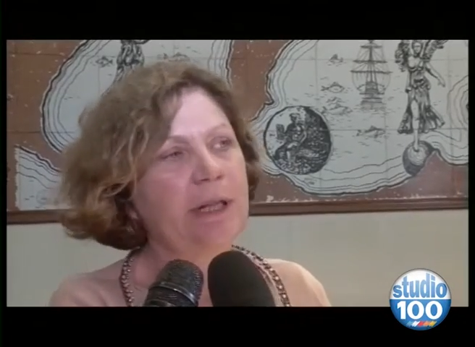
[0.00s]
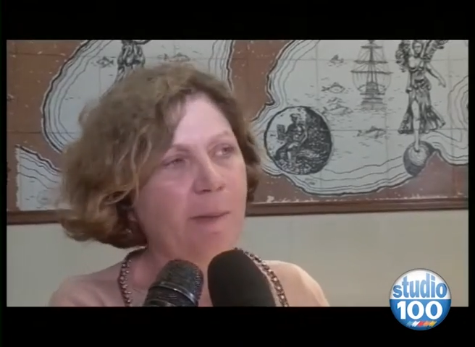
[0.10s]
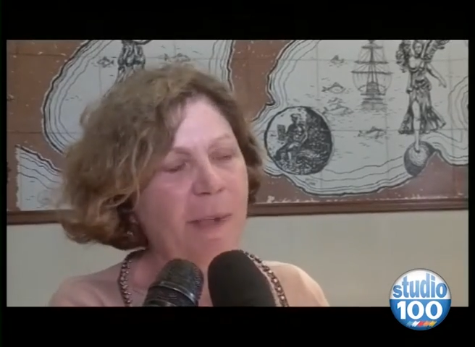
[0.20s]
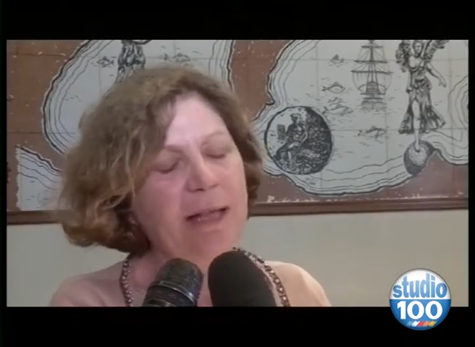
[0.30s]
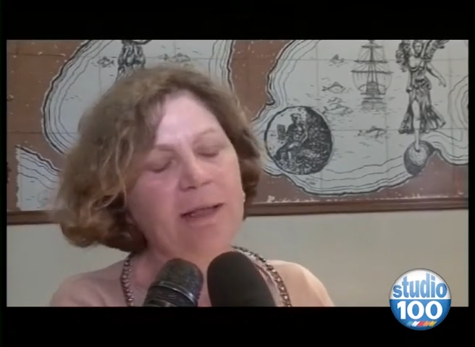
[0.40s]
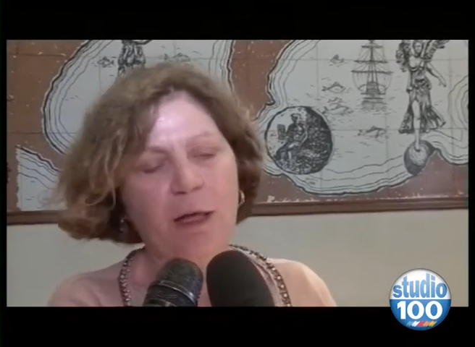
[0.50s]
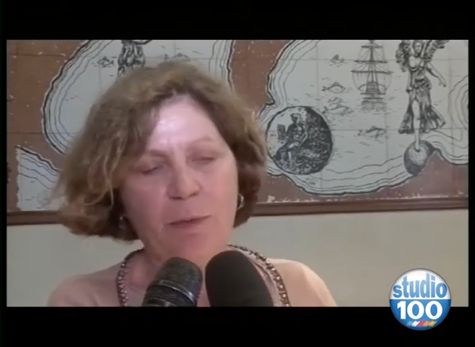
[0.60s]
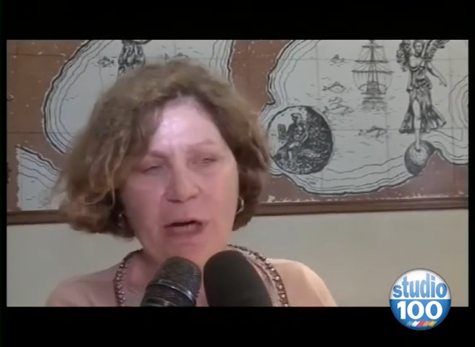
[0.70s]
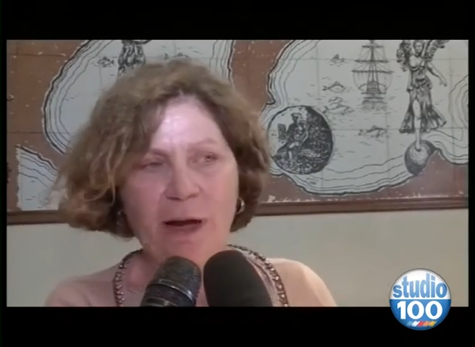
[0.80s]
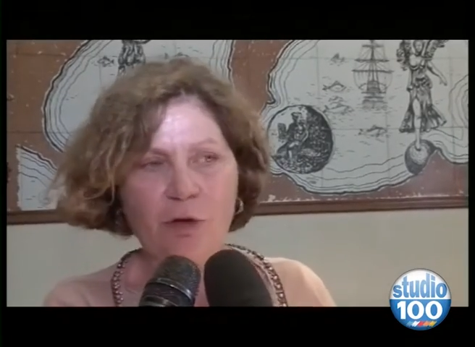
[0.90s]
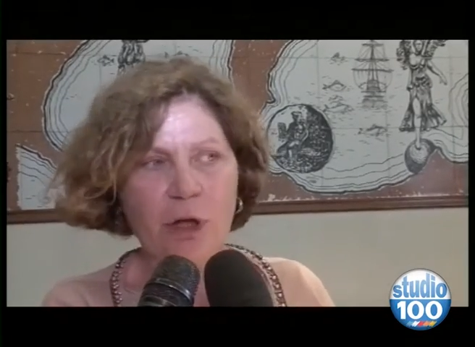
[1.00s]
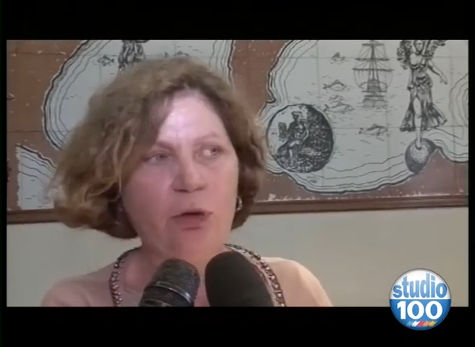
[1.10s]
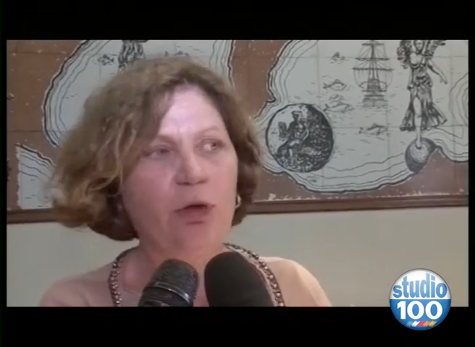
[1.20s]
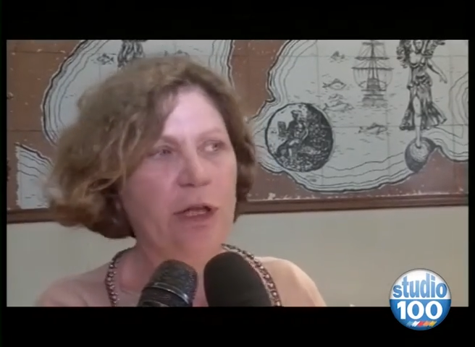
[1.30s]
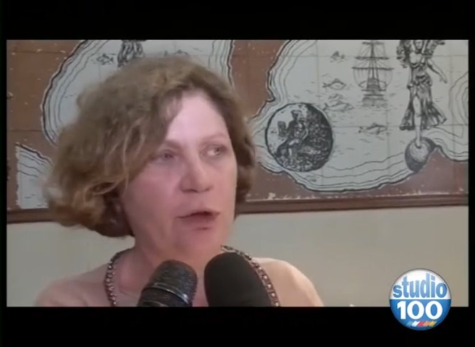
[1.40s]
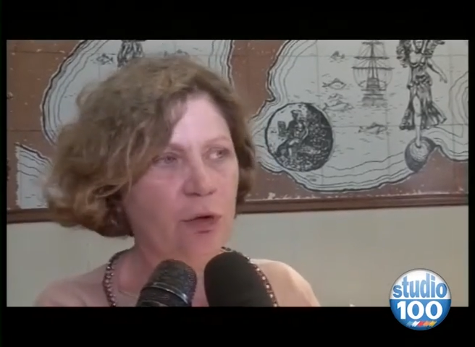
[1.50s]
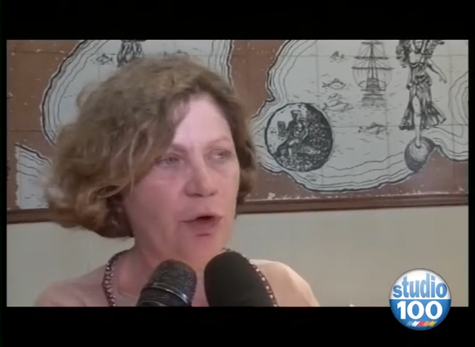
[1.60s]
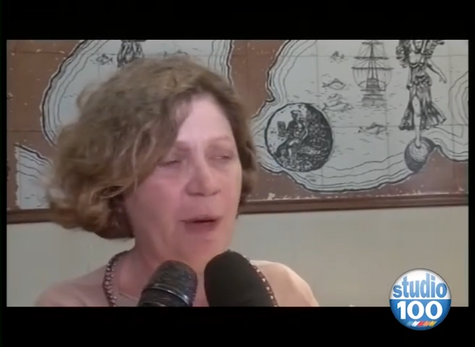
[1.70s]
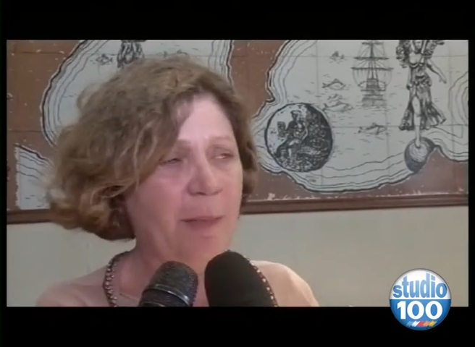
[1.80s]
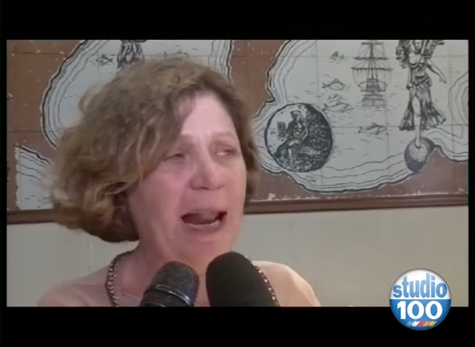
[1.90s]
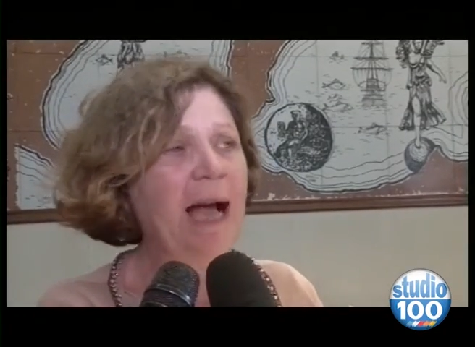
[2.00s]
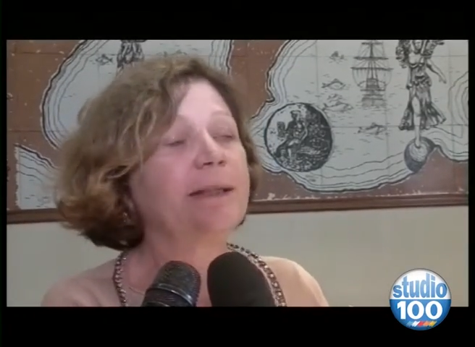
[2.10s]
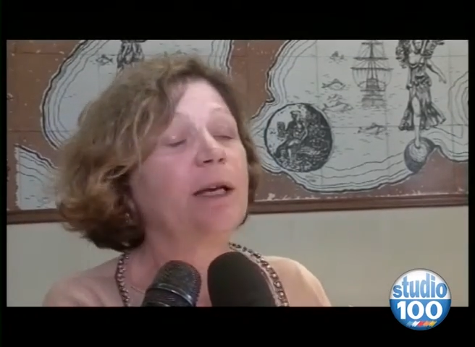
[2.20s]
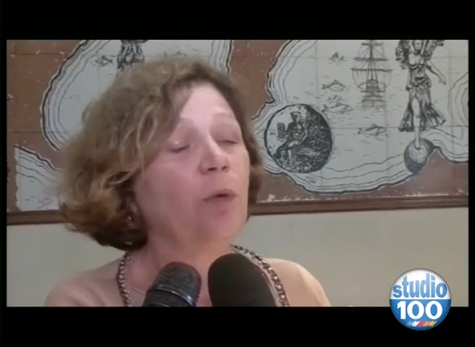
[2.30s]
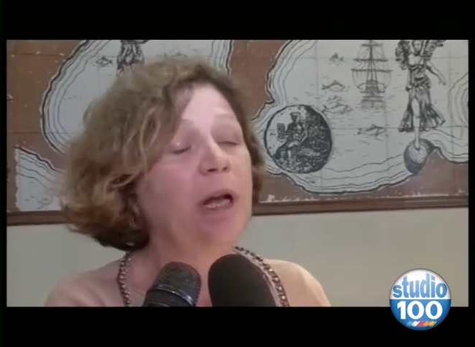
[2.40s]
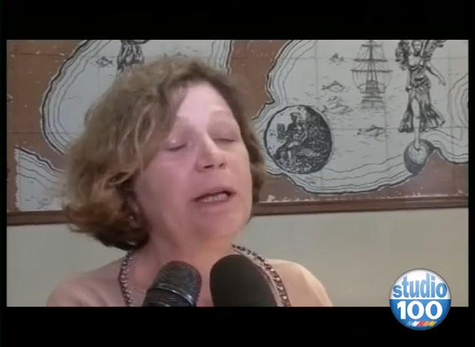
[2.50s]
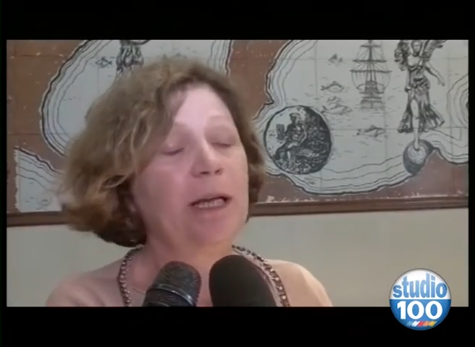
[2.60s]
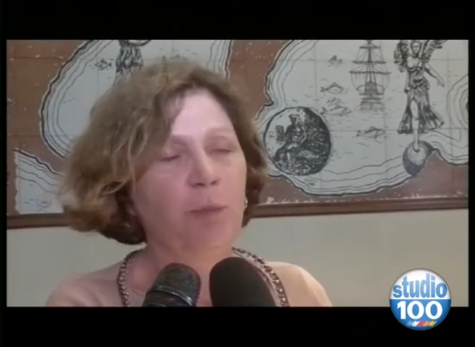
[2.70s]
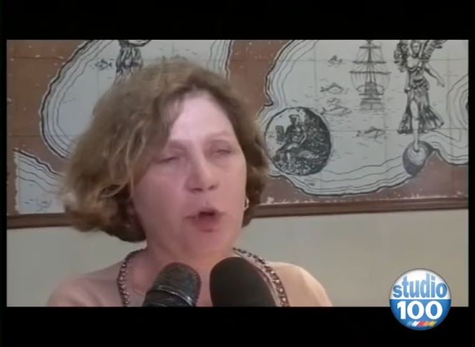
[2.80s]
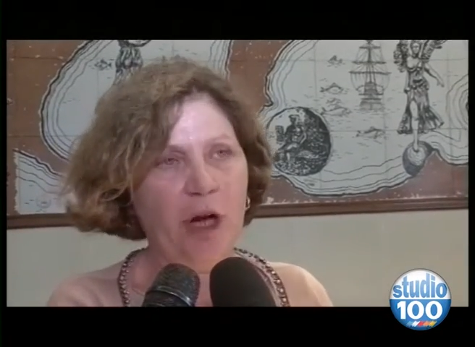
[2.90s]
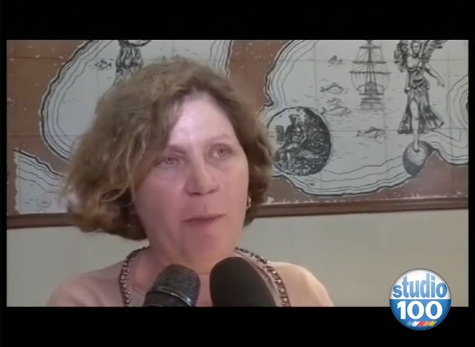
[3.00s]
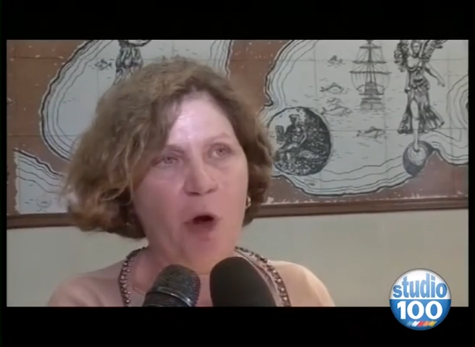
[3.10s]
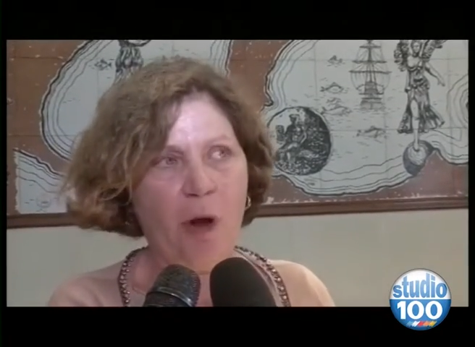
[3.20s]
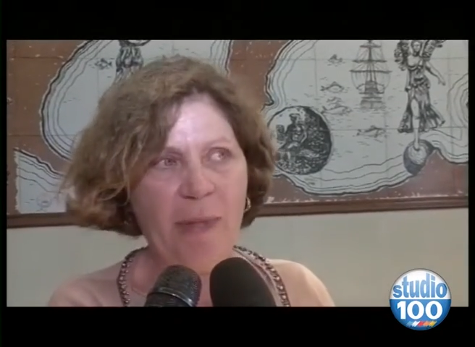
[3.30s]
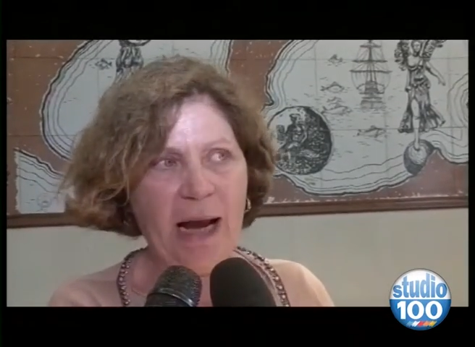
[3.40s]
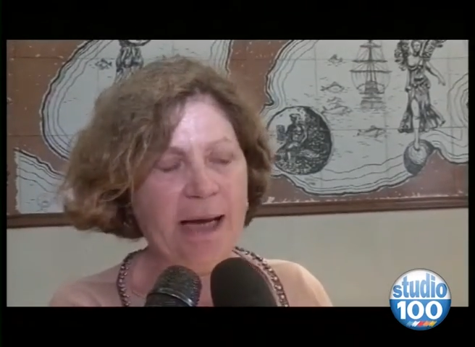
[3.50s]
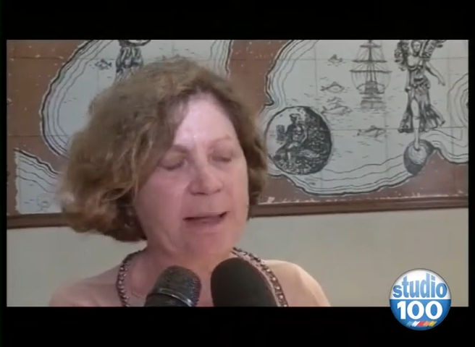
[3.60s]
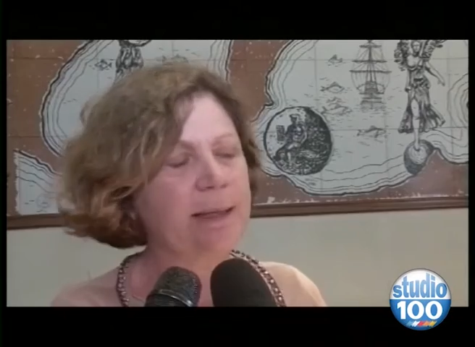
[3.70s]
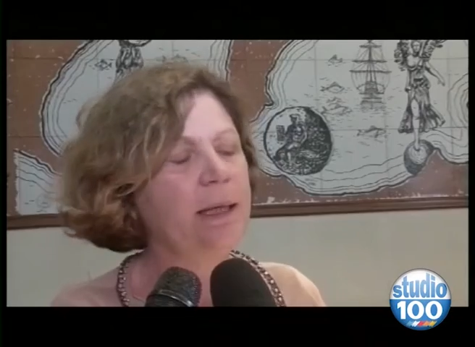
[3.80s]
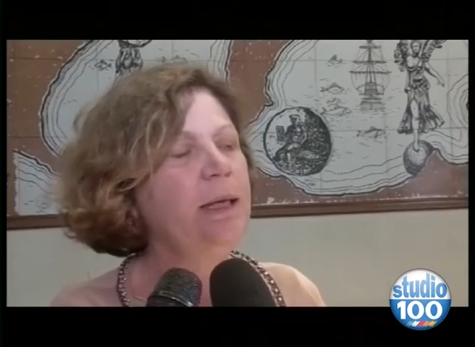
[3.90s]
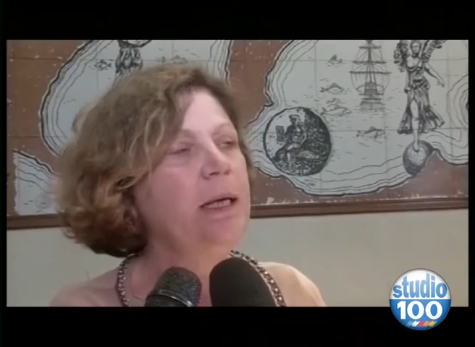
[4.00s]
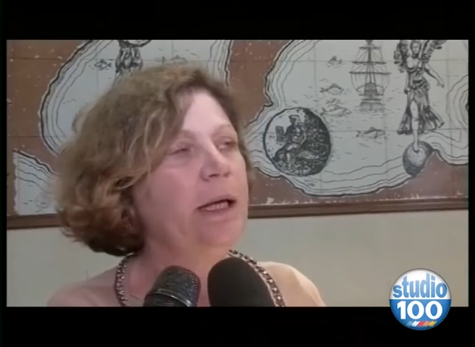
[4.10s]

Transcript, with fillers: drammatica per i lavoratori che sono già ammalati e quelli che potrebbero ammalarsi